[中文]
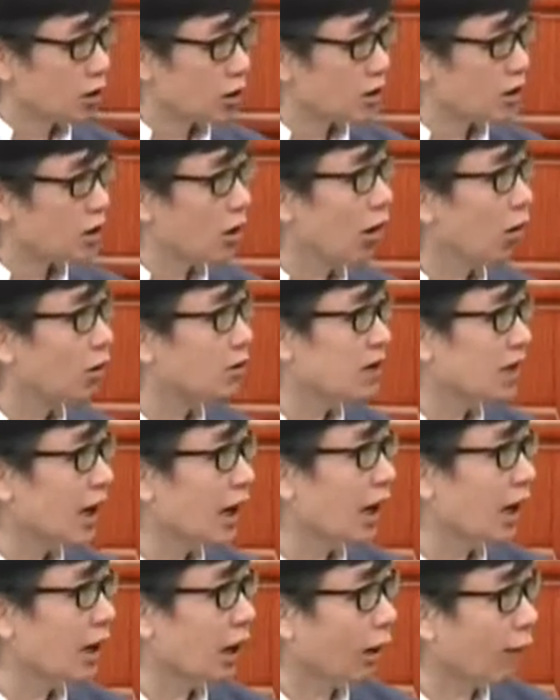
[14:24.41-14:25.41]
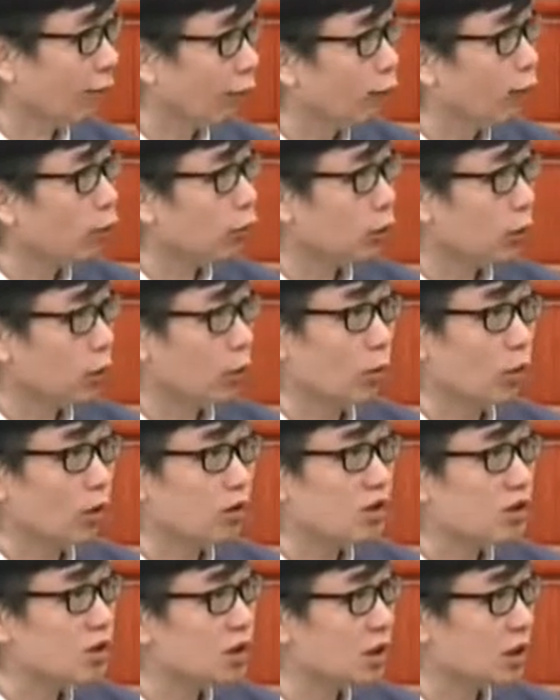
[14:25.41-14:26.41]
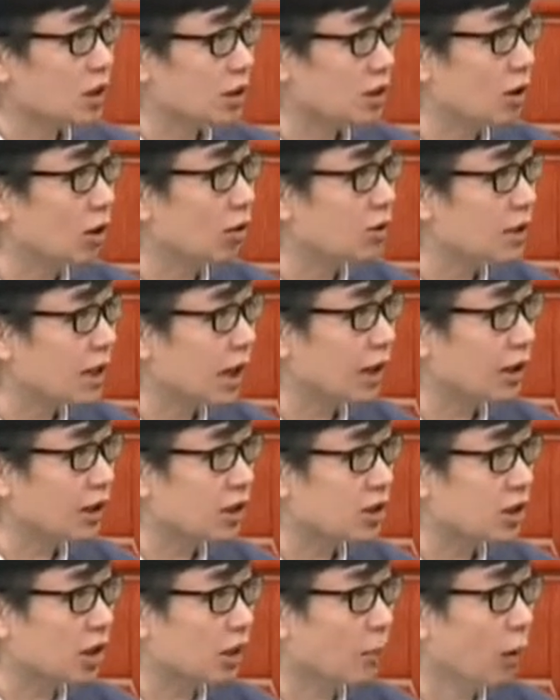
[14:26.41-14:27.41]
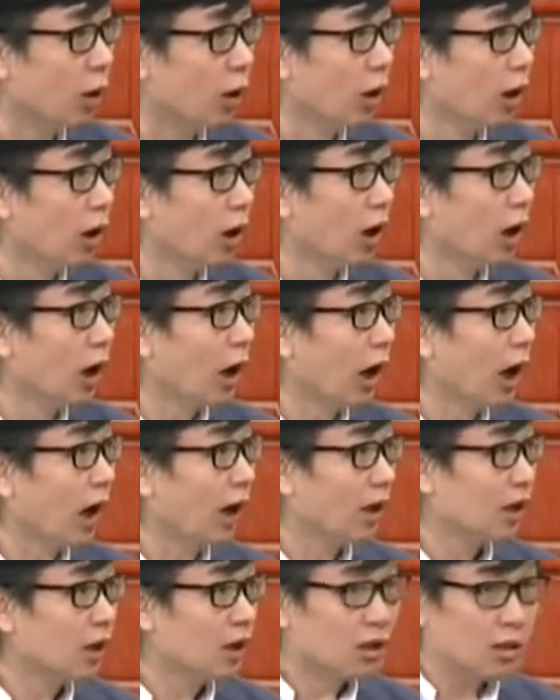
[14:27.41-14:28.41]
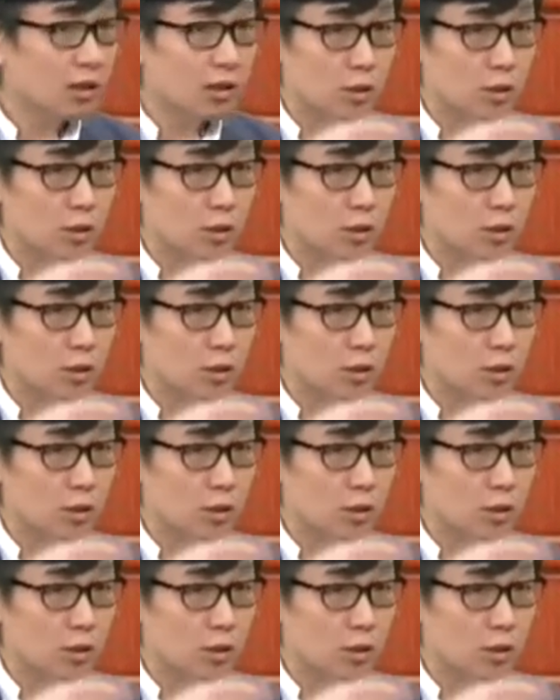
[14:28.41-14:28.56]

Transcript: 烧菜啊、富国际的烧菜的节目啊，